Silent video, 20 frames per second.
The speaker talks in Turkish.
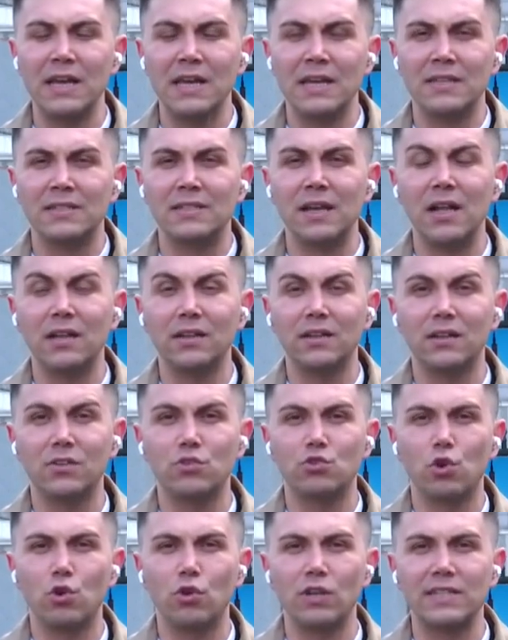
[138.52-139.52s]
saldırı
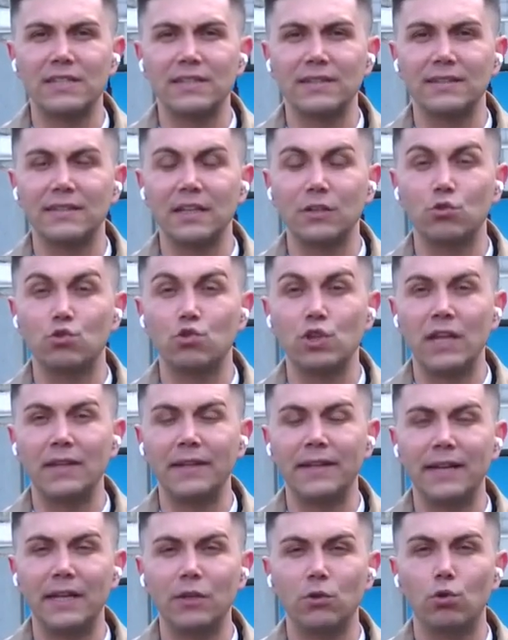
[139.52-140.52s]
sonrasında
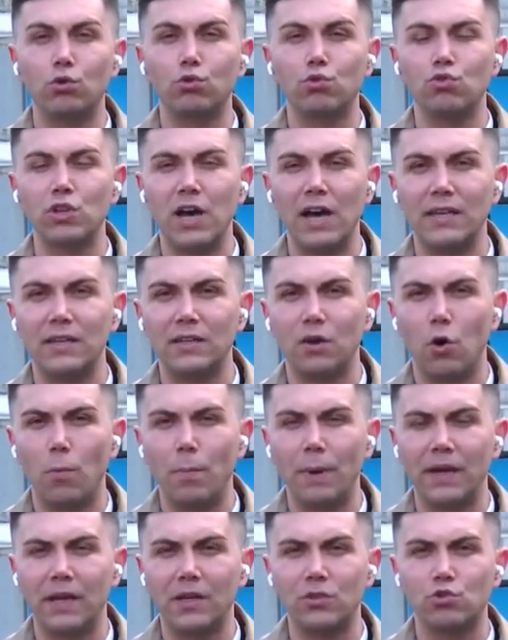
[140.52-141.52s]
düzenlenen 30 ayrı
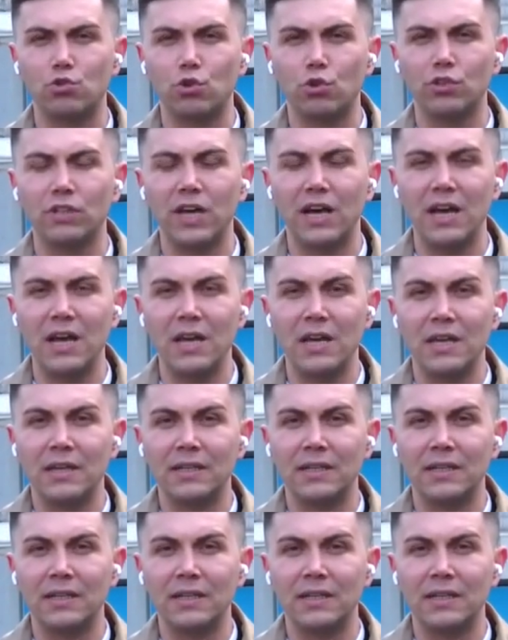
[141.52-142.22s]
operasyonda